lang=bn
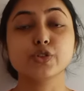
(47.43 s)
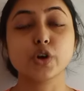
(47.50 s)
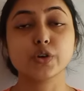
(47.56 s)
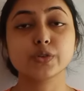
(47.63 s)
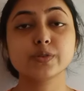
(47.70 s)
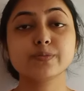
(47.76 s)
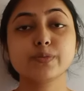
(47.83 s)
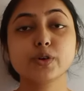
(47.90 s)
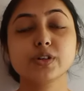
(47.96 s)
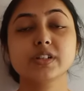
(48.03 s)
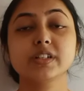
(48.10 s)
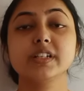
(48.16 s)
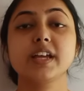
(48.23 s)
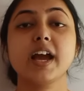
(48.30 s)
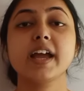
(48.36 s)
জনন
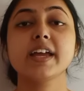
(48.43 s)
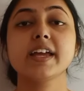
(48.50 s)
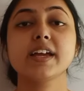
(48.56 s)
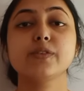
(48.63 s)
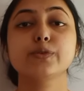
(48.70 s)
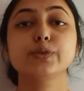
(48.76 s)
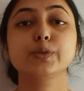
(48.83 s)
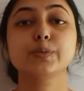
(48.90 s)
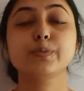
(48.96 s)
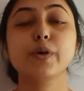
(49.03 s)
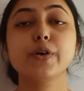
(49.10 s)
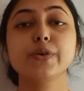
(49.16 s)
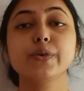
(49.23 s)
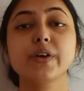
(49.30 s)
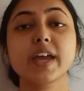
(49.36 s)
প্রক্রিয়ায়
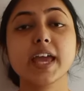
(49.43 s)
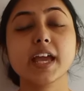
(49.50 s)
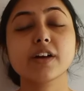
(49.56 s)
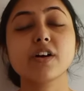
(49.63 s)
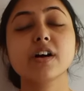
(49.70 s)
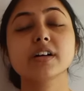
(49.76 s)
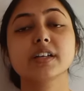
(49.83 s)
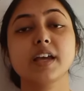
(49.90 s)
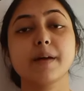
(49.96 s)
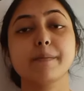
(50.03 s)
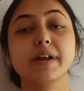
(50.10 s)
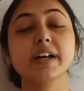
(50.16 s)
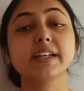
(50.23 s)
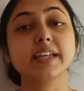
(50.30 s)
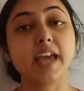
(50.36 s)
উৎপন্ন একককে
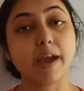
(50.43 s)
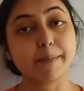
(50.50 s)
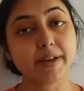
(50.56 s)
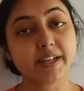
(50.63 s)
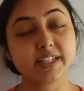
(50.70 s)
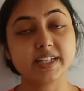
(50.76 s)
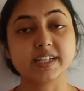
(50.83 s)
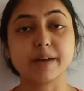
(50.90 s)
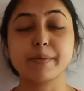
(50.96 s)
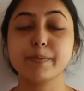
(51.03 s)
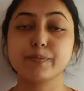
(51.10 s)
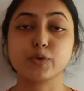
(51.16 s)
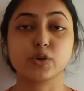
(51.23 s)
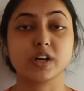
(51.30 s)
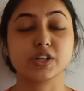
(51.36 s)
আমরা গ্যামেট হিসাবে
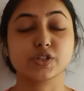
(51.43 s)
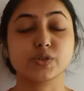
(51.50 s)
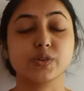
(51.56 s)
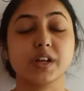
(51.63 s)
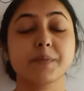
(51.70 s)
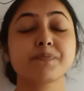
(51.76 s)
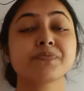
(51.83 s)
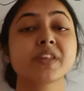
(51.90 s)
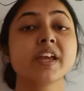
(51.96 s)
প্রকাশ করি